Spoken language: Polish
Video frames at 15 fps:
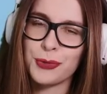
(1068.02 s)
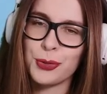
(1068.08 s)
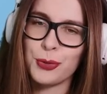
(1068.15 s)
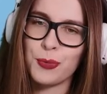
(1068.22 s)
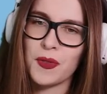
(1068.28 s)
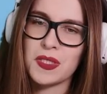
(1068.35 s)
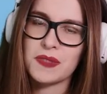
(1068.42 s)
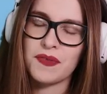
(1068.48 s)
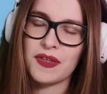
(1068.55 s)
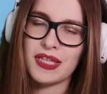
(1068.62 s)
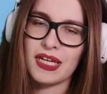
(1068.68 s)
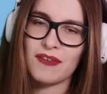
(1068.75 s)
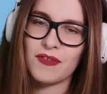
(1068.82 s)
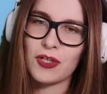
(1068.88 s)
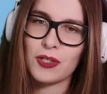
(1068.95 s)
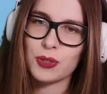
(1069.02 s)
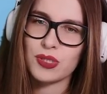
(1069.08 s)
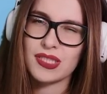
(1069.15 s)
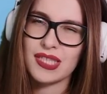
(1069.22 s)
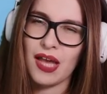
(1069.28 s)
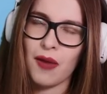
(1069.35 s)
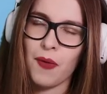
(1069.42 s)
swój ulubiony sweterek
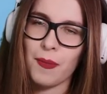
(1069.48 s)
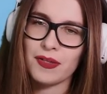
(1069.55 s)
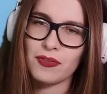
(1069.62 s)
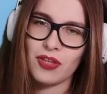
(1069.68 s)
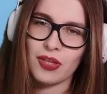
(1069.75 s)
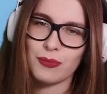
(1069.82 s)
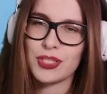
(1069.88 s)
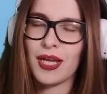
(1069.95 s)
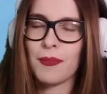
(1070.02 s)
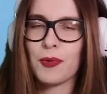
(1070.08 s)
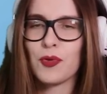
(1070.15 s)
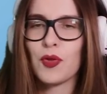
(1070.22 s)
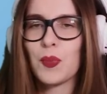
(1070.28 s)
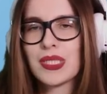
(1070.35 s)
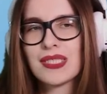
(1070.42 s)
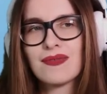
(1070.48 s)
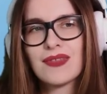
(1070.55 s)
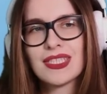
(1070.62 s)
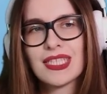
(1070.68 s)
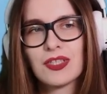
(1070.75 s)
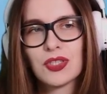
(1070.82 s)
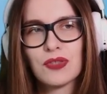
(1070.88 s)
wykorzystałam, a tutaj musiałam ją
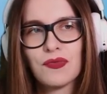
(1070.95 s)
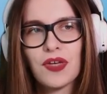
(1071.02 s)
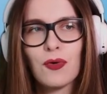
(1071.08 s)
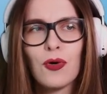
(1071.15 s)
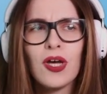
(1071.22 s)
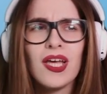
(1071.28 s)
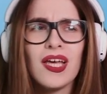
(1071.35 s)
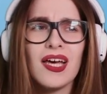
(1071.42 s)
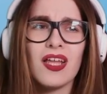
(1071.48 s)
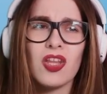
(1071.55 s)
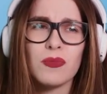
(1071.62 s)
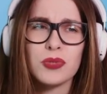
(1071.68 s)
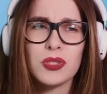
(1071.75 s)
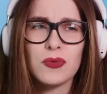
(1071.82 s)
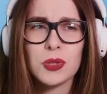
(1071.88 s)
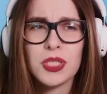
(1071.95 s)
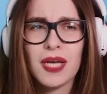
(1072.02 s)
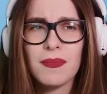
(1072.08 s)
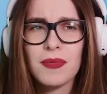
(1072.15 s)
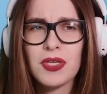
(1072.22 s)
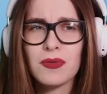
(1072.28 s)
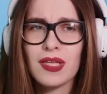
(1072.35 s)
dopasować jakoś do wieku. No
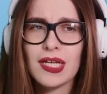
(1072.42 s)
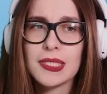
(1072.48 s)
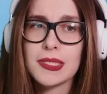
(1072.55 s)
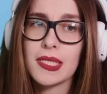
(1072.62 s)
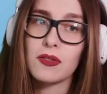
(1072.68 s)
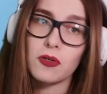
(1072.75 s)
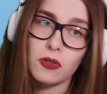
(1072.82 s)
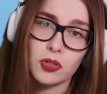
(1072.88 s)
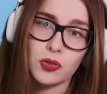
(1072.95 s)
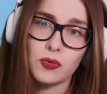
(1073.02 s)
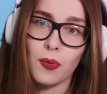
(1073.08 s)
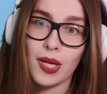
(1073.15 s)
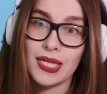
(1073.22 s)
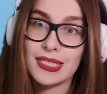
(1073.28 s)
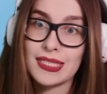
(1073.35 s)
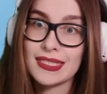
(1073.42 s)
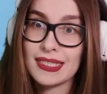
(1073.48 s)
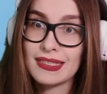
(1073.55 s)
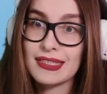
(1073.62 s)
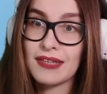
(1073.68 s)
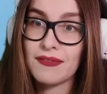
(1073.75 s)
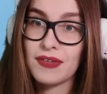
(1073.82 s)
przełączamy ją teraz na dorosłą, ale
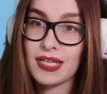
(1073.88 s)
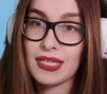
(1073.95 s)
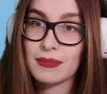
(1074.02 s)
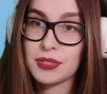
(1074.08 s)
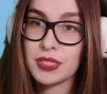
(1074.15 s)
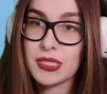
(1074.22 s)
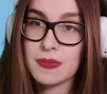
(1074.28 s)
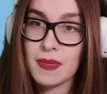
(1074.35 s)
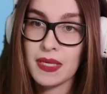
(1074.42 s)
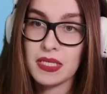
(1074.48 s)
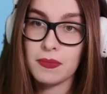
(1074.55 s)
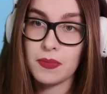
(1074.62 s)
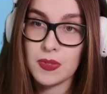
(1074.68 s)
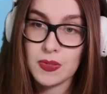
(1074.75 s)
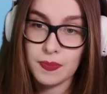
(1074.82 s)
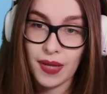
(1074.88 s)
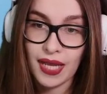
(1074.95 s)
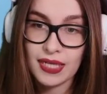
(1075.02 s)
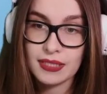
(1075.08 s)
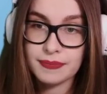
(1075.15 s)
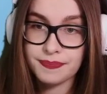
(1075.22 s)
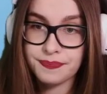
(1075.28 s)
niestety niewiele nam się zmieni, bo jest
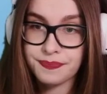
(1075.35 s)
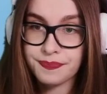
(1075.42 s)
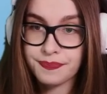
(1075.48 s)
bug.